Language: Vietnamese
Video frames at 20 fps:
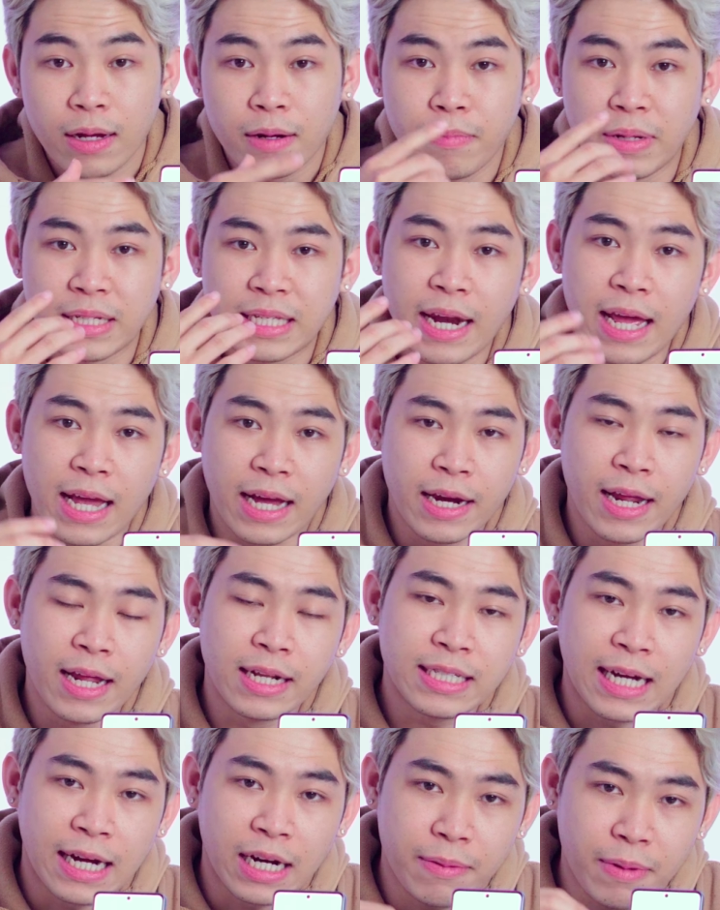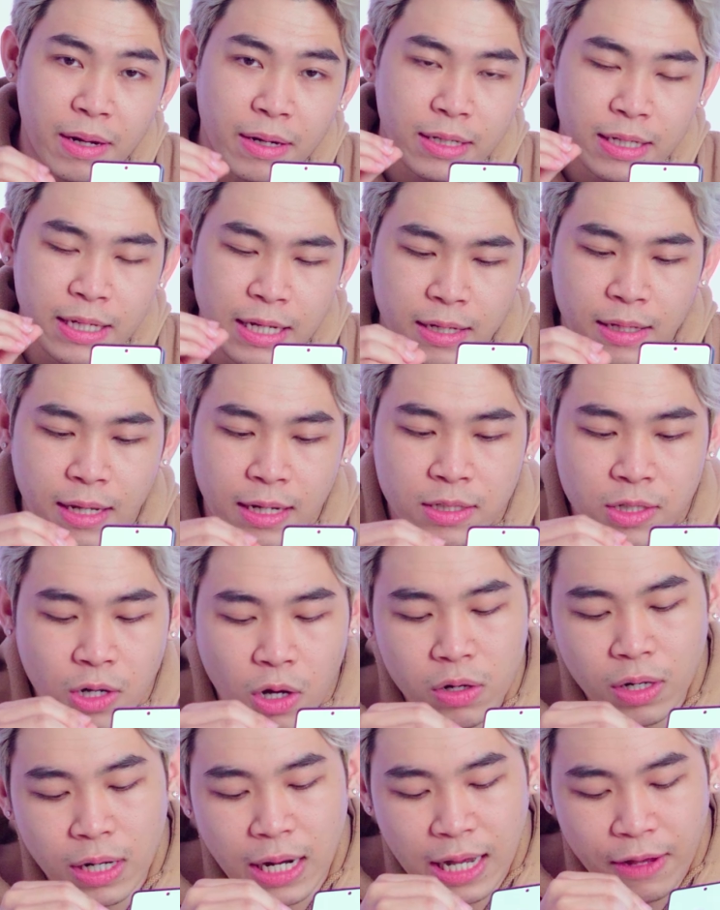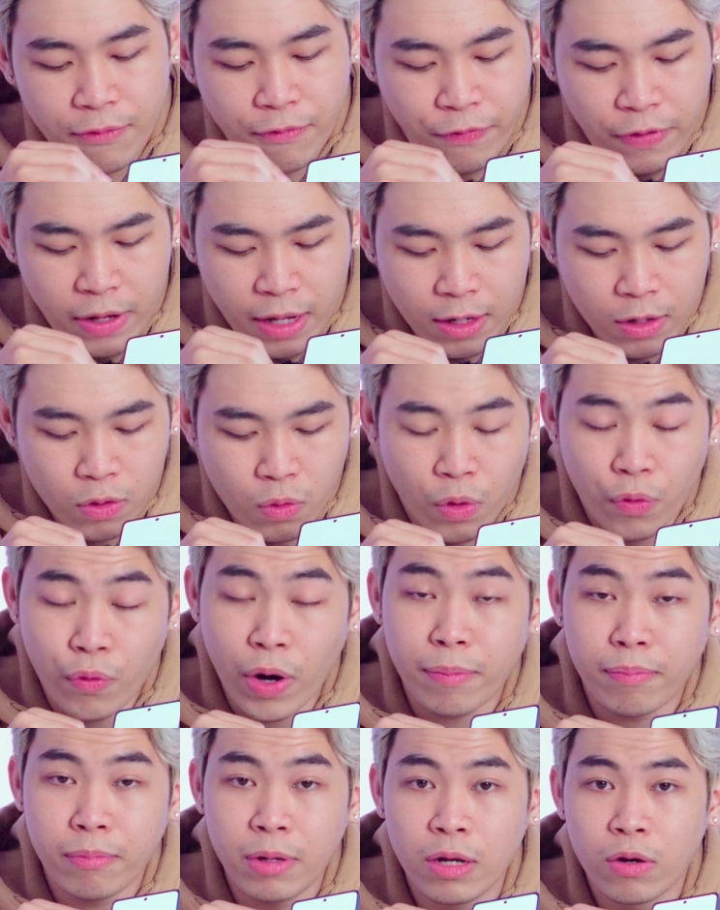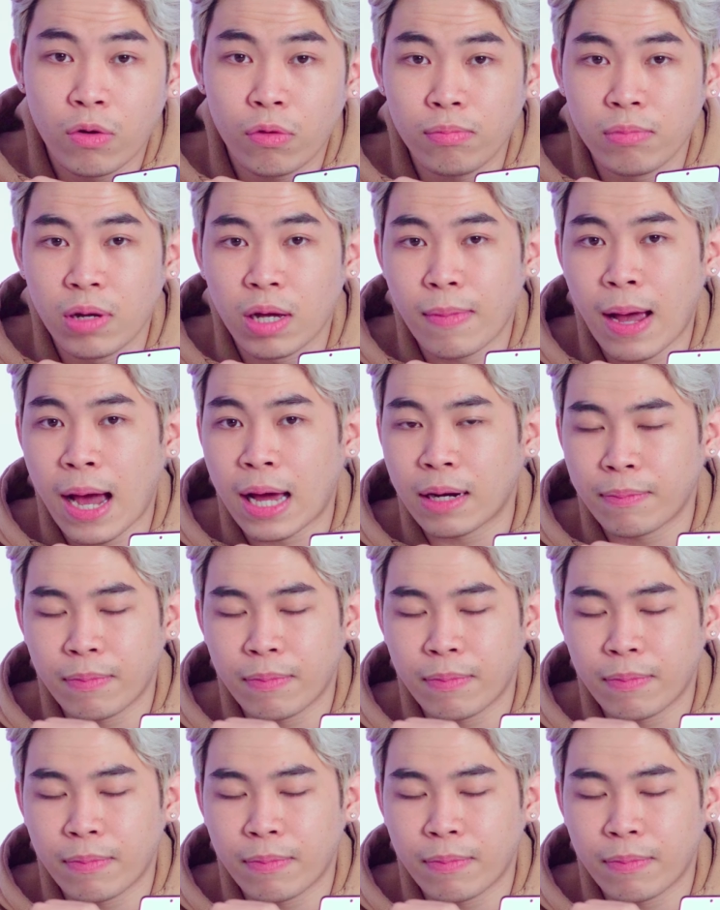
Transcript: mình sẽ để cái nền trắng này các bạn nhìn thấy rõ được là cái viền của Redmi Note 13